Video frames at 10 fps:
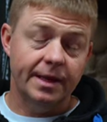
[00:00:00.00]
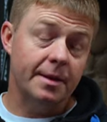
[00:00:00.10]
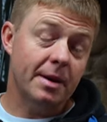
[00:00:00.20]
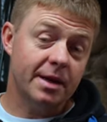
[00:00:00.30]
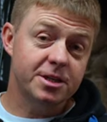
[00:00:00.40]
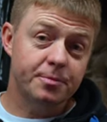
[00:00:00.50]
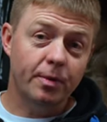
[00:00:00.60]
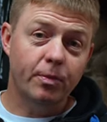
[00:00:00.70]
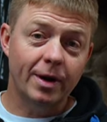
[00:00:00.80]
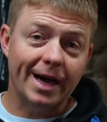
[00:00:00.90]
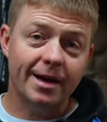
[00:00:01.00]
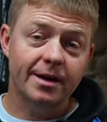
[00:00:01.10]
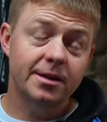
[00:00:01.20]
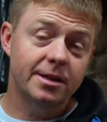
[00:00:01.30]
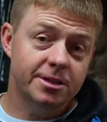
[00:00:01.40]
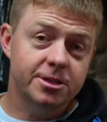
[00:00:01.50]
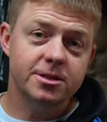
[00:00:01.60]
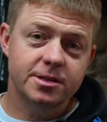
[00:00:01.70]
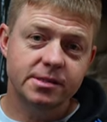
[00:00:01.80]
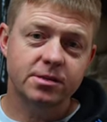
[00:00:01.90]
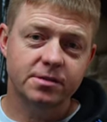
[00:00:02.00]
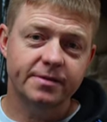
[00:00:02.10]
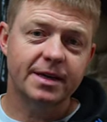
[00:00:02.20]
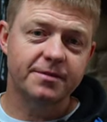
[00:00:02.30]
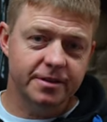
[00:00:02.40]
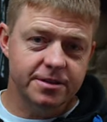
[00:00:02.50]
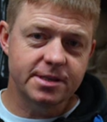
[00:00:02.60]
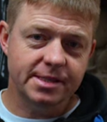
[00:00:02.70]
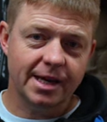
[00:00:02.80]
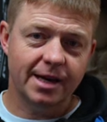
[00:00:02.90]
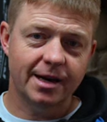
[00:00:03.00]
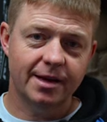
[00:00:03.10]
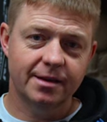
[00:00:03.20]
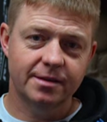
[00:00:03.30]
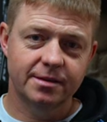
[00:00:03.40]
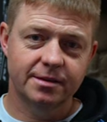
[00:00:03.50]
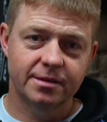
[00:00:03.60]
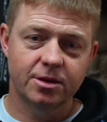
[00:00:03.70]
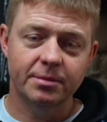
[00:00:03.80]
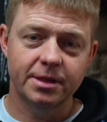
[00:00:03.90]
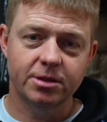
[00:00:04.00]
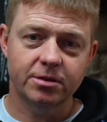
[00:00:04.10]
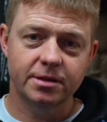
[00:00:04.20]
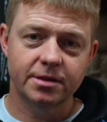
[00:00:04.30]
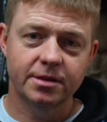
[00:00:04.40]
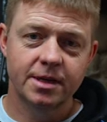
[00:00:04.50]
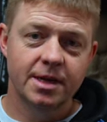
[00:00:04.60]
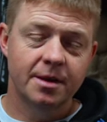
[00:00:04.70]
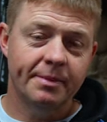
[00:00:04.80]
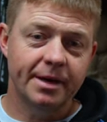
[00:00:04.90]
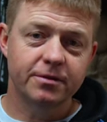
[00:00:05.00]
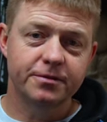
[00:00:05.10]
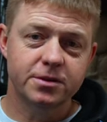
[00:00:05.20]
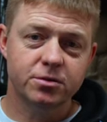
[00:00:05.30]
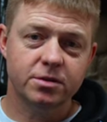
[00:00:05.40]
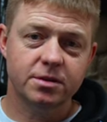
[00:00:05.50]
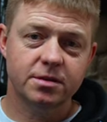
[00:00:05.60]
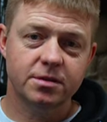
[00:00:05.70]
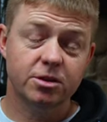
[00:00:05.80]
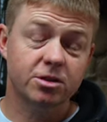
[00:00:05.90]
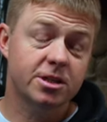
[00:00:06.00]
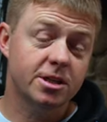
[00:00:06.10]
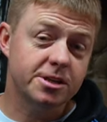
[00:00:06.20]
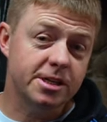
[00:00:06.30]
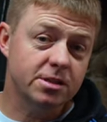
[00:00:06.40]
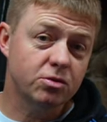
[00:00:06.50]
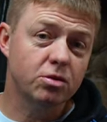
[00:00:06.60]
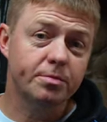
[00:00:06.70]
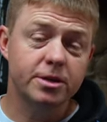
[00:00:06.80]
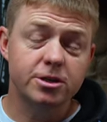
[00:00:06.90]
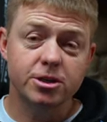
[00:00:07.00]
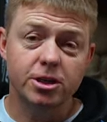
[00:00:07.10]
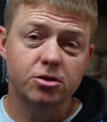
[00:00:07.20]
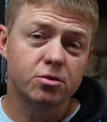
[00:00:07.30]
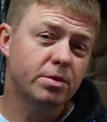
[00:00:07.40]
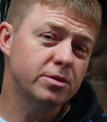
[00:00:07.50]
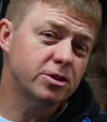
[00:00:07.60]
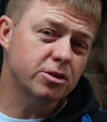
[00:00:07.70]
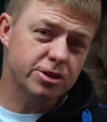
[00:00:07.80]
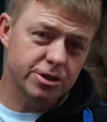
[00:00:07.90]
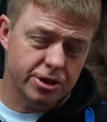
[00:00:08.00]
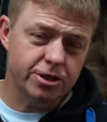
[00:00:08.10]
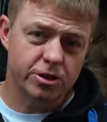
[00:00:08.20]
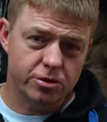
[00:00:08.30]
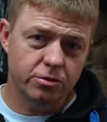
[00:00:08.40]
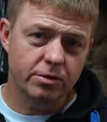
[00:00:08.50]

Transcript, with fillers: Najbardziej popularne i najczęściej stosowane wędziska y, do metody mają wyrzut do 40, do 50 bądź do 60